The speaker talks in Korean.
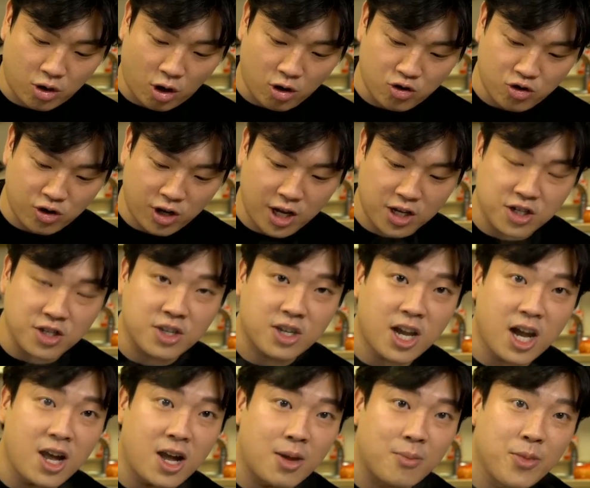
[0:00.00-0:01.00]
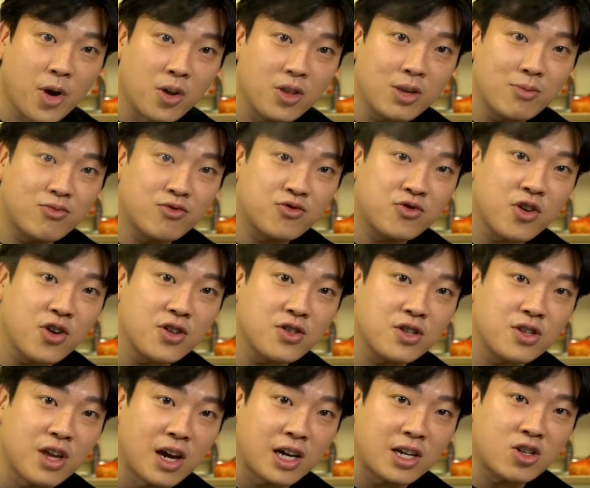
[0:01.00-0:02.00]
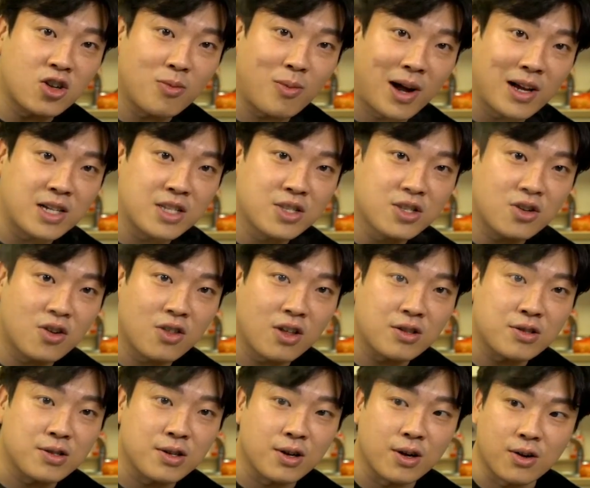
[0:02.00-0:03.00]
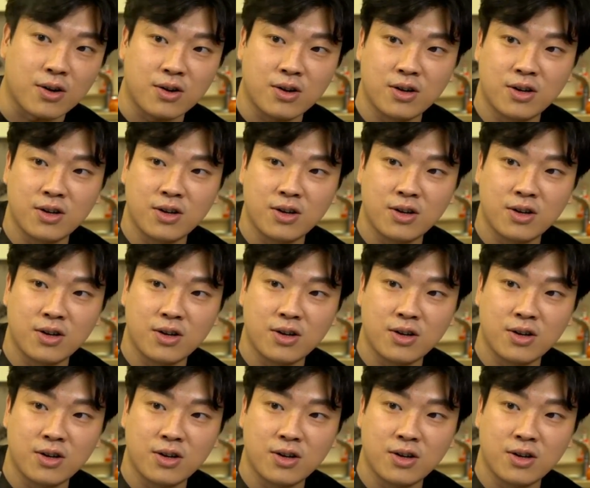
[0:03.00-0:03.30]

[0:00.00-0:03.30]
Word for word: 걸쭉해지니까 면에 묻어있는 양이 더 많이 늘어났어요